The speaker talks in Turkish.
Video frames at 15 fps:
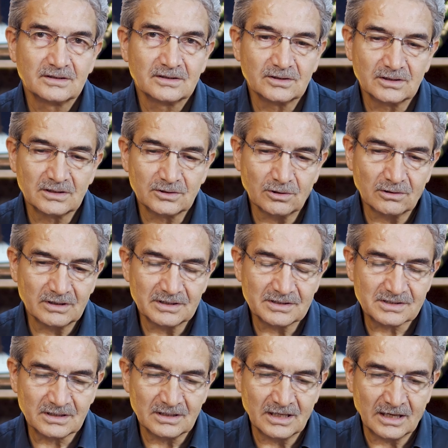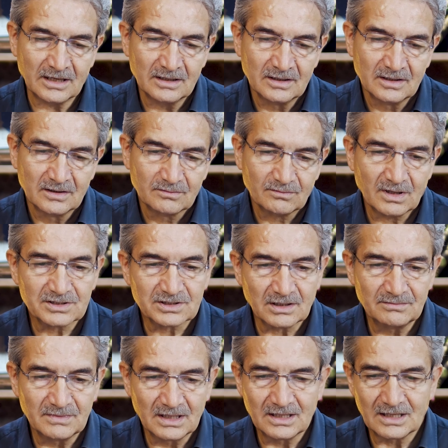E, dolayısıyla başka
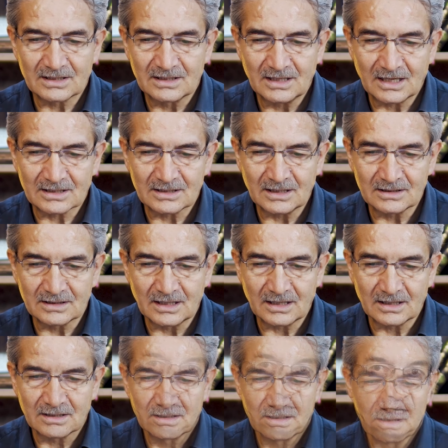milletlerden de